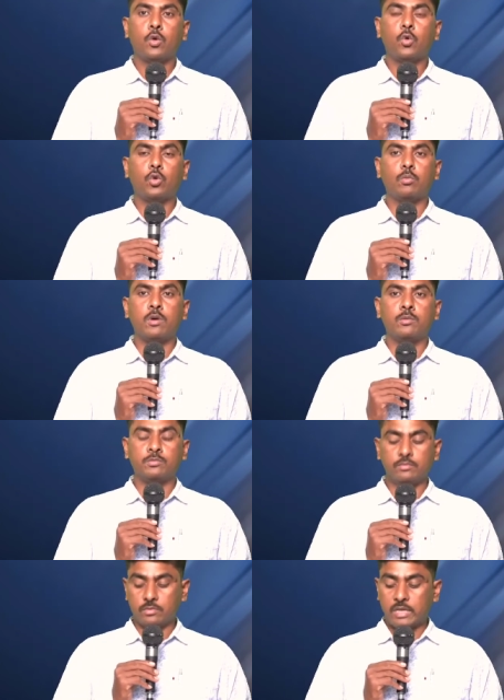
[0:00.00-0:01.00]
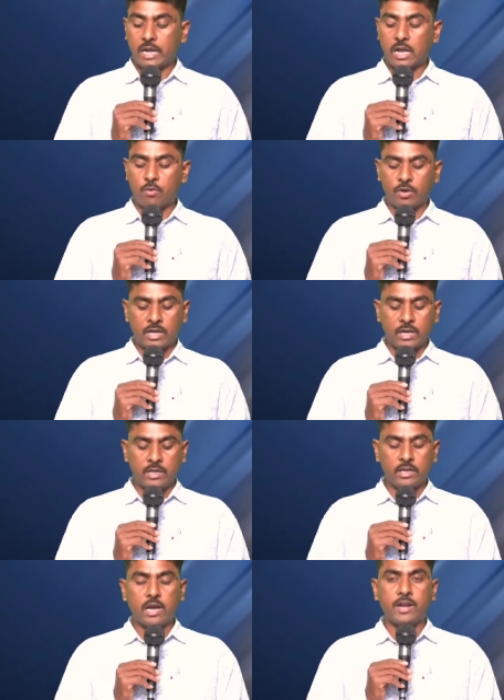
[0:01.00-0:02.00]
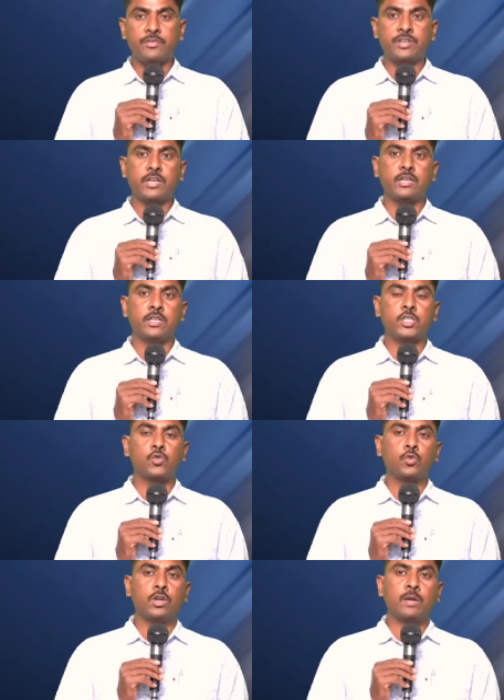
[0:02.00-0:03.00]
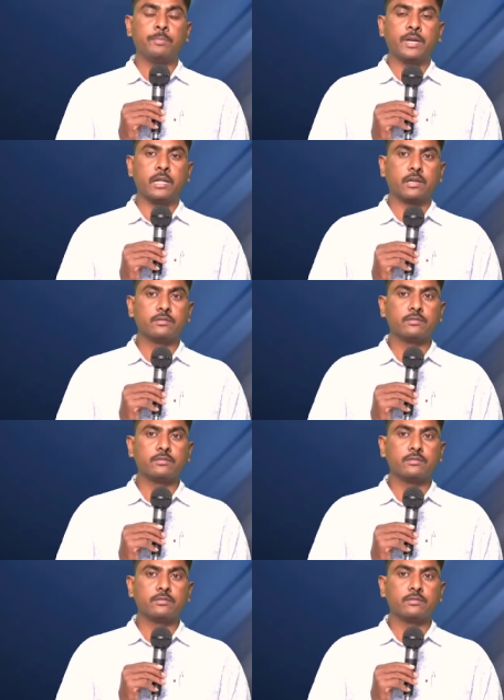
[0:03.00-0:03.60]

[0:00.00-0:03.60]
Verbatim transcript: కుటుంబం ఎలా ఉండాలి అనే విషయాన్ని నేర్చుకుంటున్నాం పిల్లరా